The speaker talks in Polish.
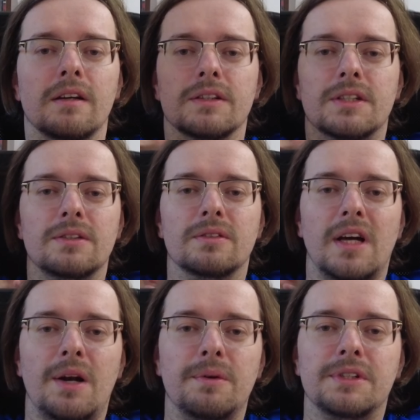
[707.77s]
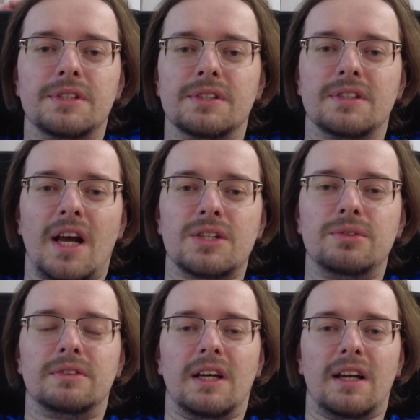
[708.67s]
Jeżeli dotarłeś aż
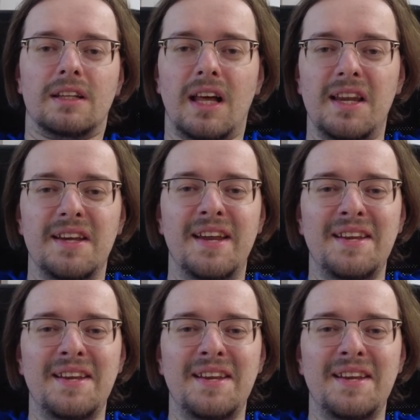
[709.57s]
tutaj, a dalej